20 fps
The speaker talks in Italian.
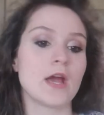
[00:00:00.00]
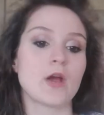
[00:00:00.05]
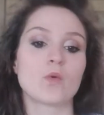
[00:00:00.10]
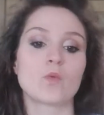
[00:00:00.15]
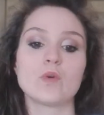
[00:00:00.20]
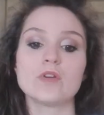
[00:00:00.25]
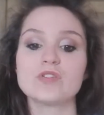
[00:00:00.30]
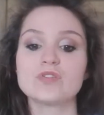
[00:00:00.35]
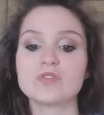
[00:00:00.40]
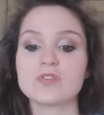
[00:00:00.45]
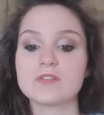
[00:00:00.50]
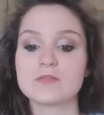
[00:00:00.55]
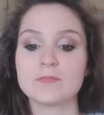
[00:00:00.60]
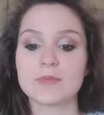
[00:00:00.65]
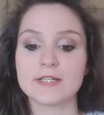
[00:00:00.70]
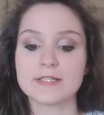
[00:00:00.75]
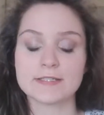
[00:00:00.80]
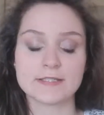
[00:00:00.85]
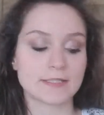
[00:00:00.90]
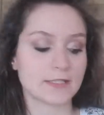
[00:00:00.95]
questo
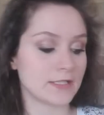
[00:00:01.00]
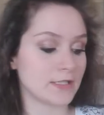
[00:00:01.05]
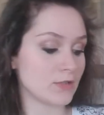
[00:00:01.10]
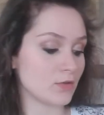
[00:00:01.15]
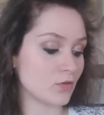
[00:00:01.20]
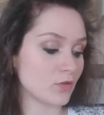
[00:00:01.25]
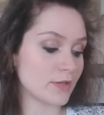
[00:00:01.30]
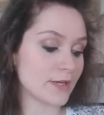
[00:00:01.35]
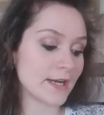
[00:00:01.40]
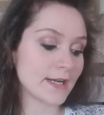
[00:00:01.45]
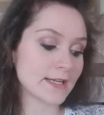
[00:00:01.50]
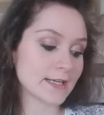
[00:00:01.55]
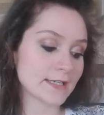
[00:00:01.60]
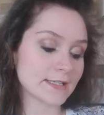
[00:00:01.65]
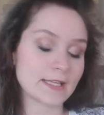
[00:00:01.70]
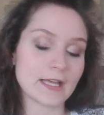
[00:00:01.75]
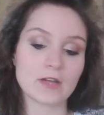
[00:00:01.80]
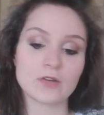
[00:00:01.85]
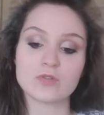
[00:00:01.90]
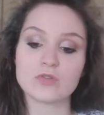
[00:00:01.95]
smaltino nel
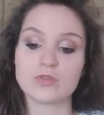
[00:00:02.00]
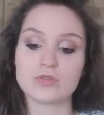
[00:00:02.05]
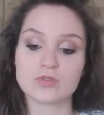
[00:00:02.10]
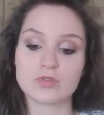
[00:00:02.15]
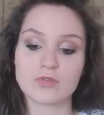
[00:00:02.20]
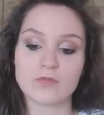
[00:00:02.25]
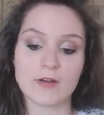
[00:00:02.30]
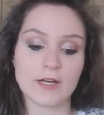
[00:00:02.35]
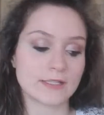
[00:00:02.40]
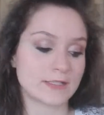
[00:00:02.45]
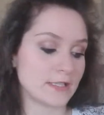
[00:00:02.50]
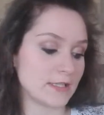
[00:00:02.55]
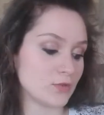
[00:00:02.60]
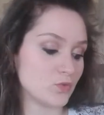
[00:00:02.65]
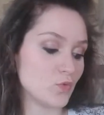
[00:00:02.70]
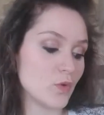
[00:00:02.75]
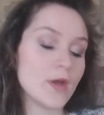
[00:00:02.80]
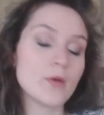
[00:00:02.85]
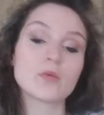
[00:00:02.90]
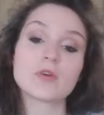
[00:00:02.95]
catalogo lo trovate a
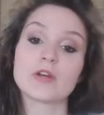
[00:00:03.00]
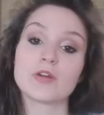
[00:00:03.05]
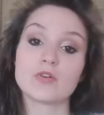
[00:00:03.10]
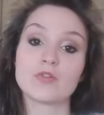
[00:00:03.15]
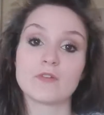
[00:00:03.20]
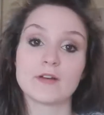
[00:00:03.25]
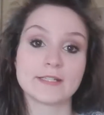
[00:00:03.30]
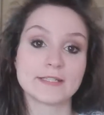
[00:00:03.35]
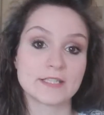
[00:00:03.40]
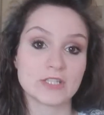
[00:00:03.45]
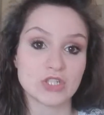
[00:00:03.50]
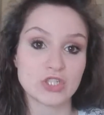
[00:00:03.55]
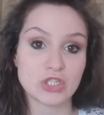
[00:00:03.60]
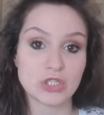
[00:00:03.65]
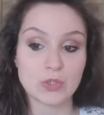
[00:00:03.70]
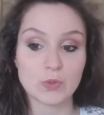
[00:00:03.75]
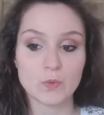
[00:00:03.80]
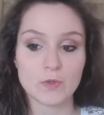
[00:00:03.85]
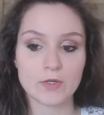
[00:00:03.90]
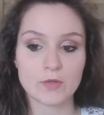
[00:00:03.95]

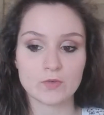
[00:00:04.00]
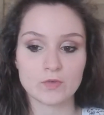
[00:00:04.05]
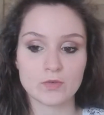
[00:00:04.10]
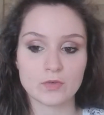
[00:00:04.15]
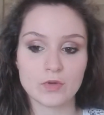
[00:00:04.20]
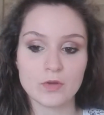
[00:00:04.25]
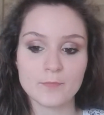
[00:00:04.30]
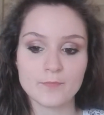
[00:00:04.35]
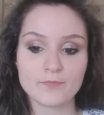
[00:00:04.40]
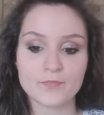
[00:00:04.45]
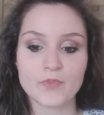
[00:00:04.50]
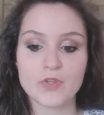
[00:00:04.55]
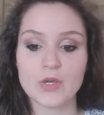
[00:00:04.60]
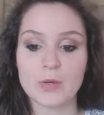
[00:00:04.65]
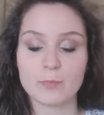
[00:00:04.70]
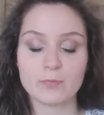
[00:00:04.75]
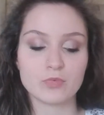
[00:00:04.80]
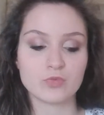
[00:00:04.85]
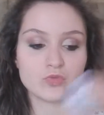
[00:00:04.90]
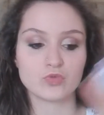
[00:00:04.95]
2,95€ l'uno io
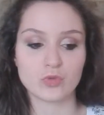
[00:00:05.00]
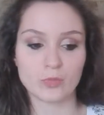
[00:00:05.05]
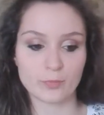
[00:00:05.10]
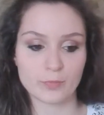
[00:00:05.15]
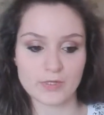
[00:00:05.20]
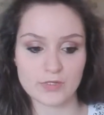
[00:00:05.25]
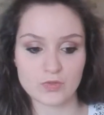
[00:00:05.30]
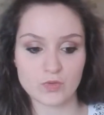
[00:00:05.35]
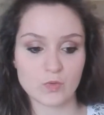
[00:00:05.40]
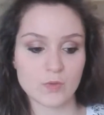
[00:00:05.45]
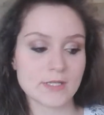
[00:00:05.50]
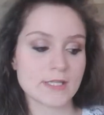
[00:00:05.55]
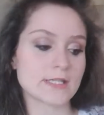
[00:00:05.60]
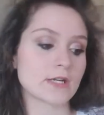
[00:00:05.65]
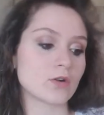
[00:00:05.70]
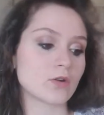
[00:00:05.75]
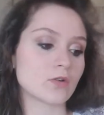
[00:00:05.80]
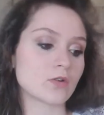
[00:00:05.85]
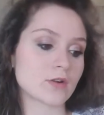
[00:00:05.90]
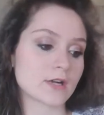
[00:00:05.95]
appunto ho preso questa
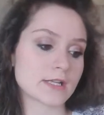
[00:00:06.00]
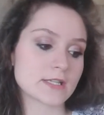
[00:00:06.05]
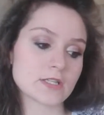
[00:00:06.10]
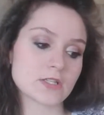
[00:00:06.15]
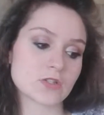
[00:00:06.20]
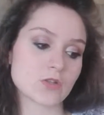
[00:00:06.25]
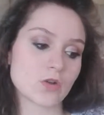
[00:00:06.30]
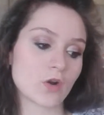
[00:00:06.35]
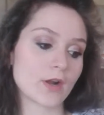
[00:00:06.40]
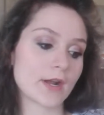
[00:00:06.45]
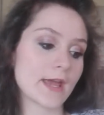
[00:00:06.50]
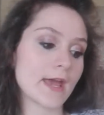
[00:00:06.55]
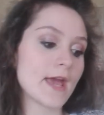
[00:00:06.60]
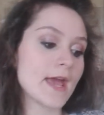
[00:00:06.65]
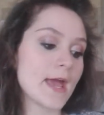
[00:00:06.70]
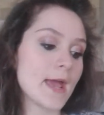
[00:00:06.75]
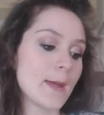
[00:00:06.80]
colorazione